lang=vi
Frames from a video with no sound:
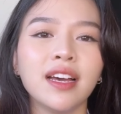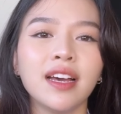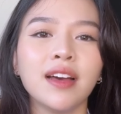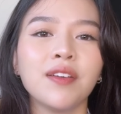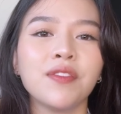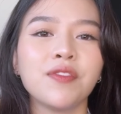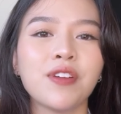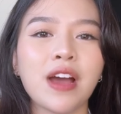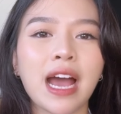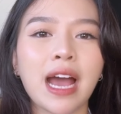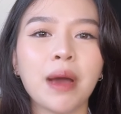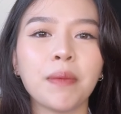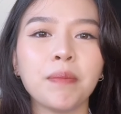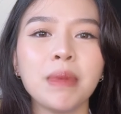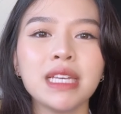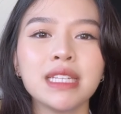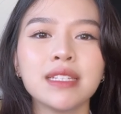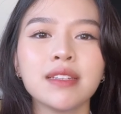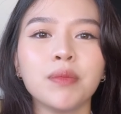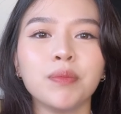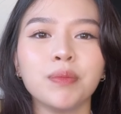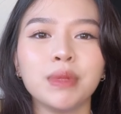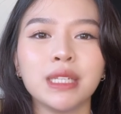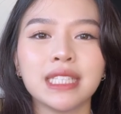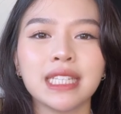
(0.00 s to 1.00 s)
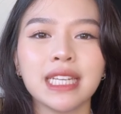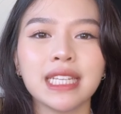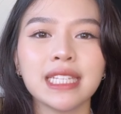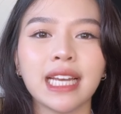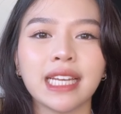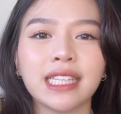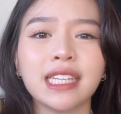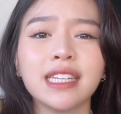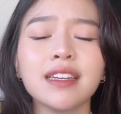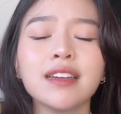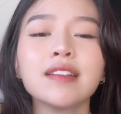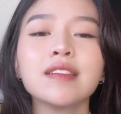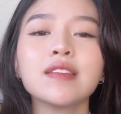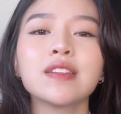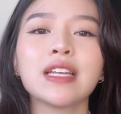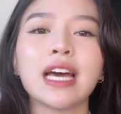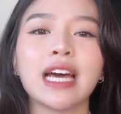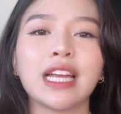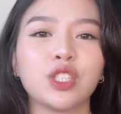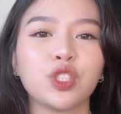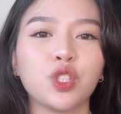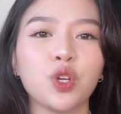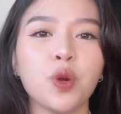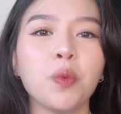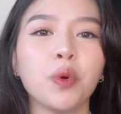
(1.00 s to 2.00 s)
và bây giờ mình sẽ giải thích đơn
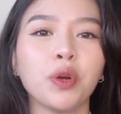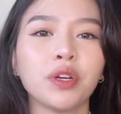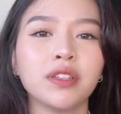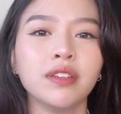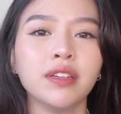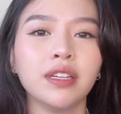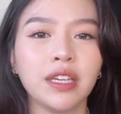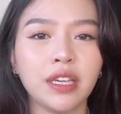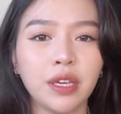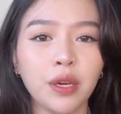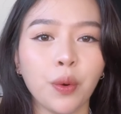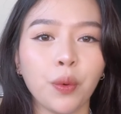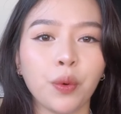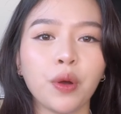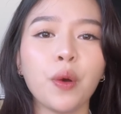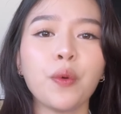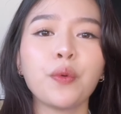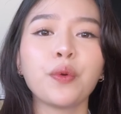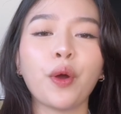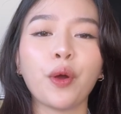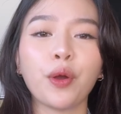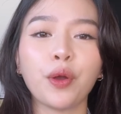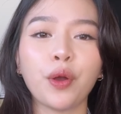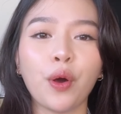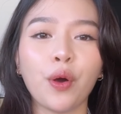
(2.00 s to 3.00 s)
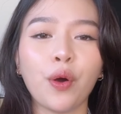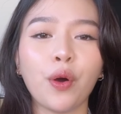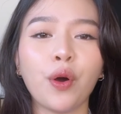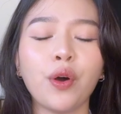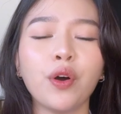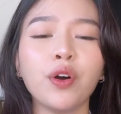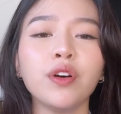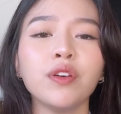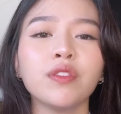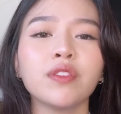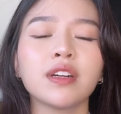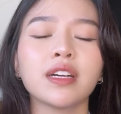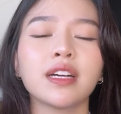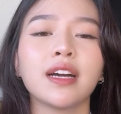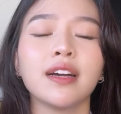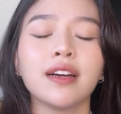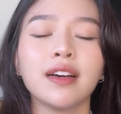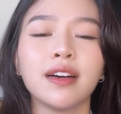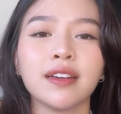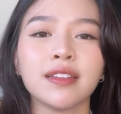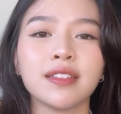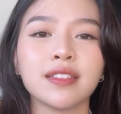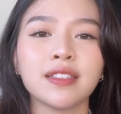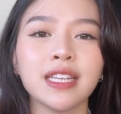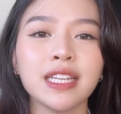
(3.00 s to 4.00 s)
giản cho mọi người hiểu câu nói đó
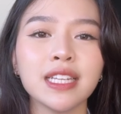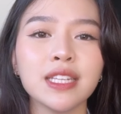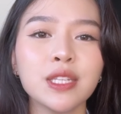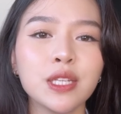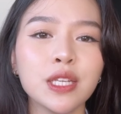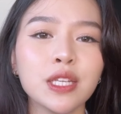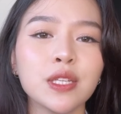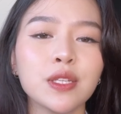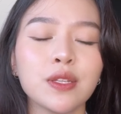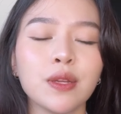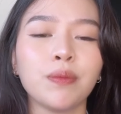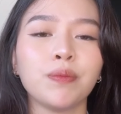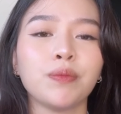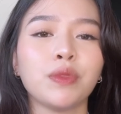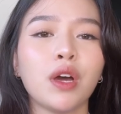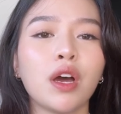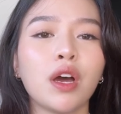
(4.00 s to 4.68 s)
uh, set system